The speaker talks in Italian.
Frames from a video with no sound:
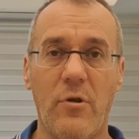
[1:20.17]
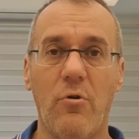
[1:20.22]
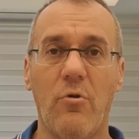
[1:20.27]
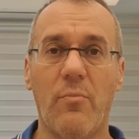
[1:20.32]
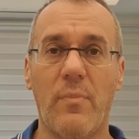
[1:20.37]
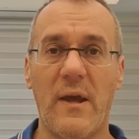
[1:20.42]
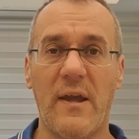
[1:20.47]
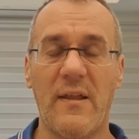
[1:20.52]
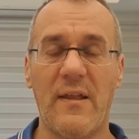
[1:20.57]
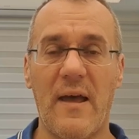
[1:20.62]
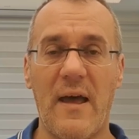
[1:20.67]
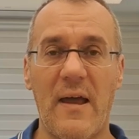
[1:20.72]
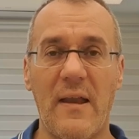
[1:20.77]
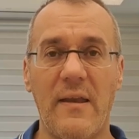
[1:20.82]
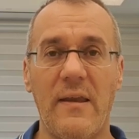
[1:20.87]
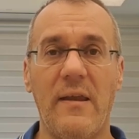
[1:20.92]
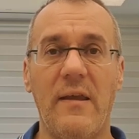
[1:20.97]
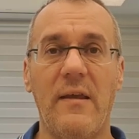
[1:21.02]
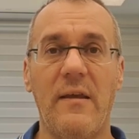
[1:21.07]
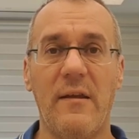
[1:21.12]
Io ormai da
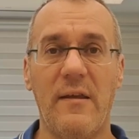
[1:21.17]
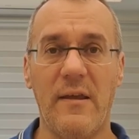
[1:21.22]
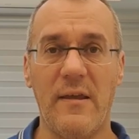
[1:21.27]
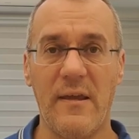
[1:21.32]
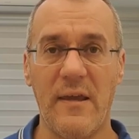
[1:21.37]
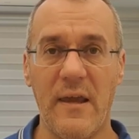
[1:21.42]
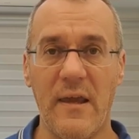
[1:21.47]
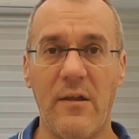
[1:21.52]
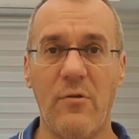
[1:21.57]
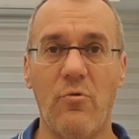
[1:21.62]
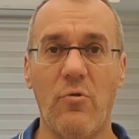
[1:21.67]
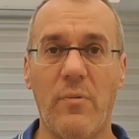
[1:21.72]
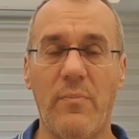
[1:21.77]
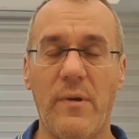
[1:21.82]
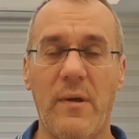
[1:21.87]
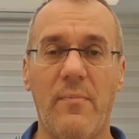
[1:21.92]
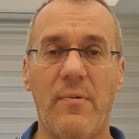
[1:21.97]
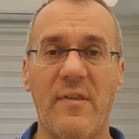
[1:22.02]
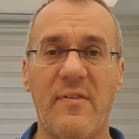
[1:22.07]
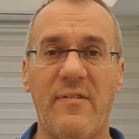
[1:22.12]
anni richiedo ai
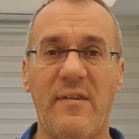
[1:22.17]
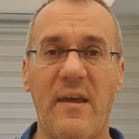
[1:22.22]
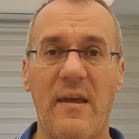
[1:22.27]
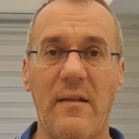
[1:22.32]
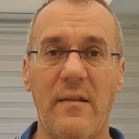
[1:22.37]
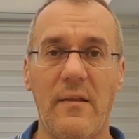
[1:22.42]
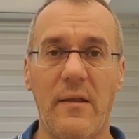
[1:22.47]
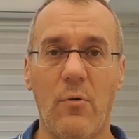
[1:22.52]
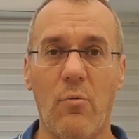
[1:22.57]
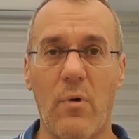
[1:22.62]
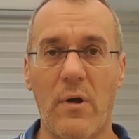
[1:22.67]
miei pazienti,